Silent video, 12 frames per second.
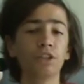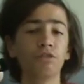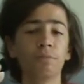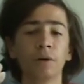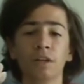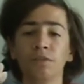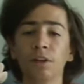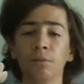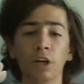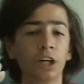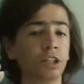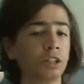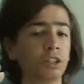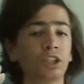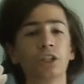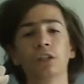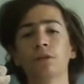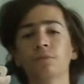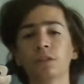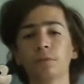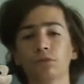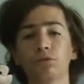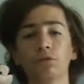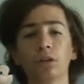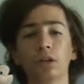Je vais pas évidemment la lâcher comme ça parce que,